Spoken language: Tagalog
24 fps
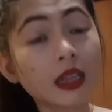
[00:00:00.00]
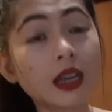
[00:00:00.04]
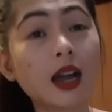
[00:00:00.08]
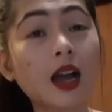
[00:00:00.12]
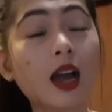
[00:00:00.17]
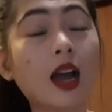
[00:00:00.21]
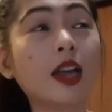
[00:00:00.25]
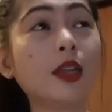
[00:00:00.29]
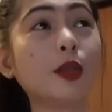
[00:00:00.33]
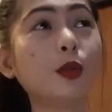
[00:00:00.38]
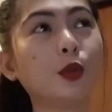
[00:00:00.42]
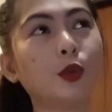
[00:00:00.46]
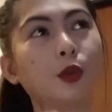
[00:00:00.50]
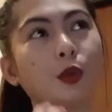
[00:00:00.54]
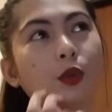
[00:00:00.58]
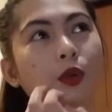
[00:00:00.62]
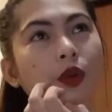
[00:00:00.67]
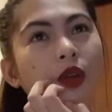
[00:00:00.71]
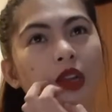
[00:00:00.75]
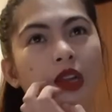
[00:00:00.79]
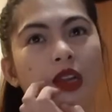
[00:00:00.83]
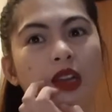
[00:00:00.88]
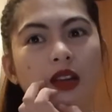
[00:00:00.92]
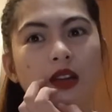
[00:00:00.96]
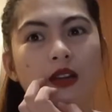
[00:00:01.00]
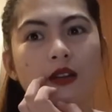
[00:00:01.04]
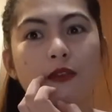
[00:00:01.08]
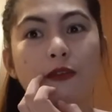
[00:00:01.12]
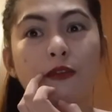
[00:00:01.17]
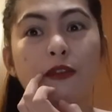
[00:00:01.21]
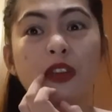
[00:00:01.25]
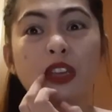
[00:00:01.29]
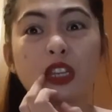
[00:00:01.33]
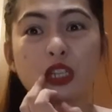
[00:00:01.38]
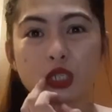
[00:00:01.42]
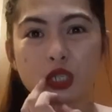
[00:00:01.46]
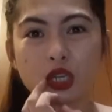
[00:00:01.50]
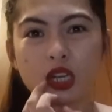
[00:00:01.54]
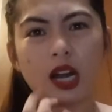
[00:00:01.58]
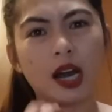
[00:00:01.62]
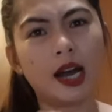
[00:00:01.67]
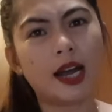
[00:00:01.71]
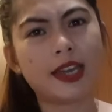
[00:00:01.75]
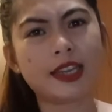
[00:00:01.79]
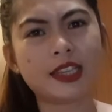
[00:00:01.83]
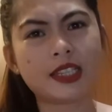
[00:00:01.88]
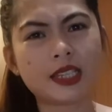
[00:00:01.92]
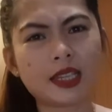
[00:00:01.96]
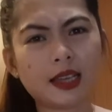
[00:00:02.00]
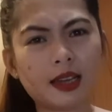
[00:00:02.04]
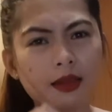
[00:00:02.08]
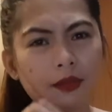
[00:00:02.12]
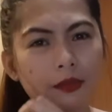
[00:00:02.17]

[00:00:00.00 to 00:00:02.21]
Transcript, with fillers: ano, fish guys.